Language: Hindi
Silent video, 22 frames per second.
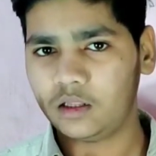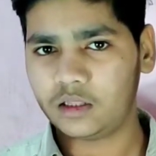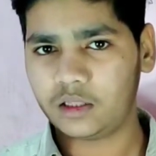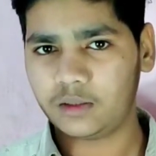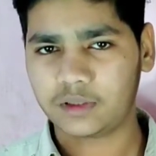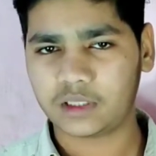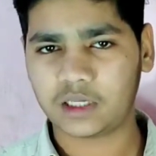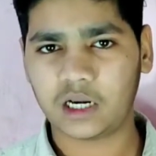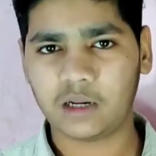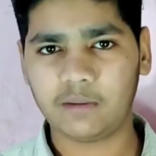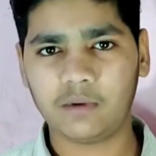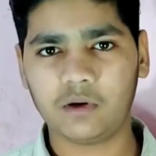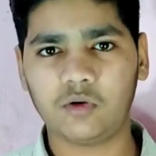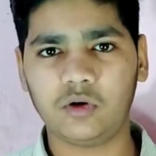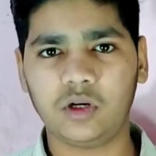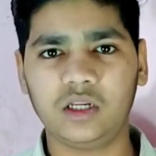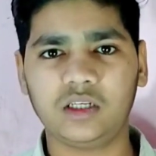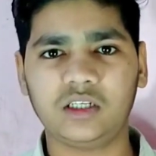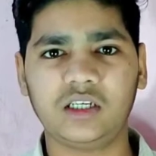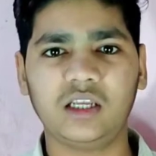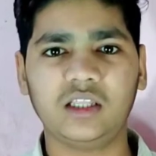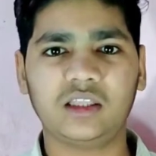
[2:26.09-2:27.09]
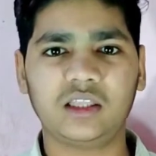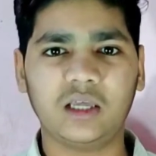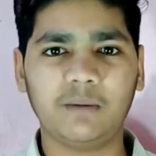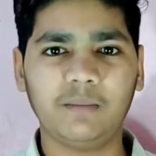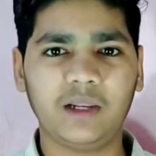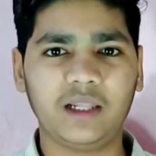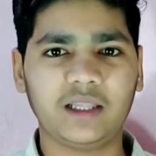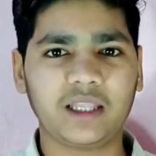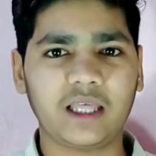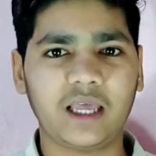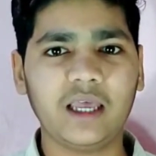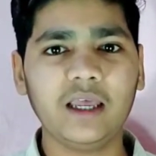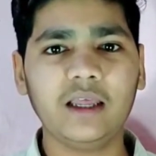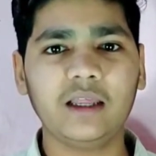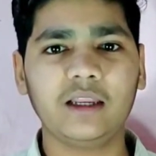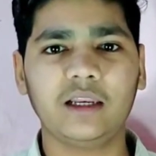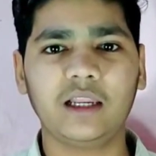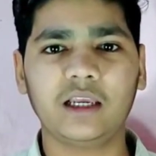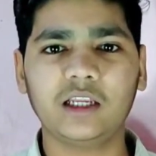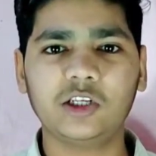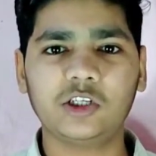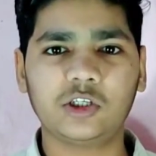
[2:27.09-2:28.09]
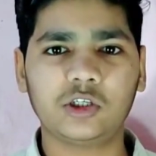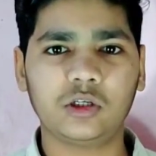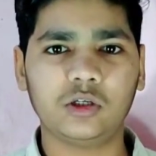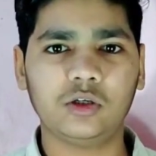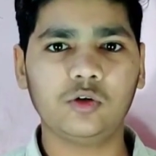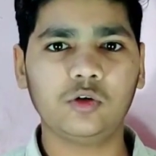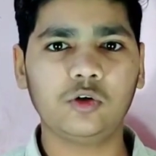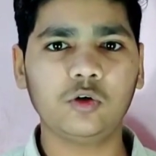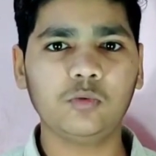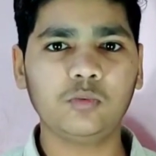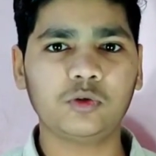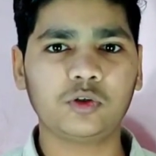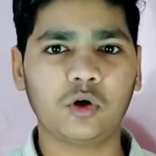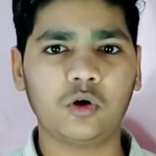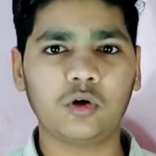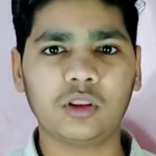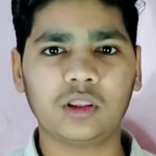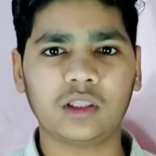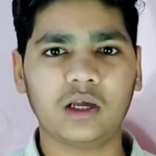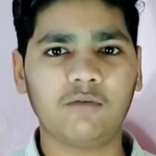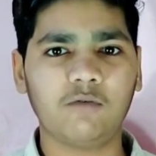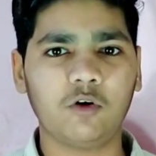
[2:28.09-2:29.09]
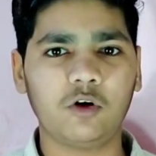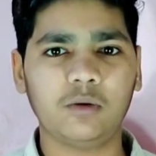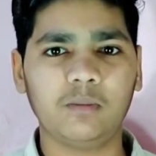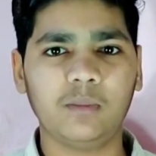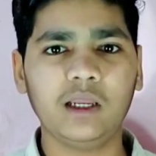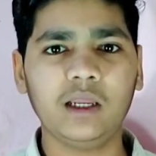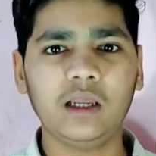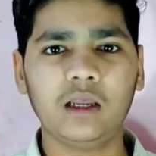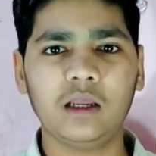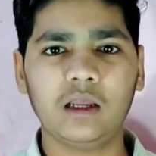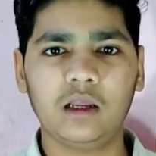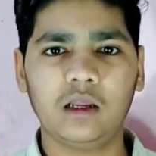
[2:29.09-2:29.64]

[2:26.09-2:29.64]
सब्सक्राइबर होने चाहिए तब मिलता है लेकिन यूट्यूब शॉर्ट्स अवार्ड में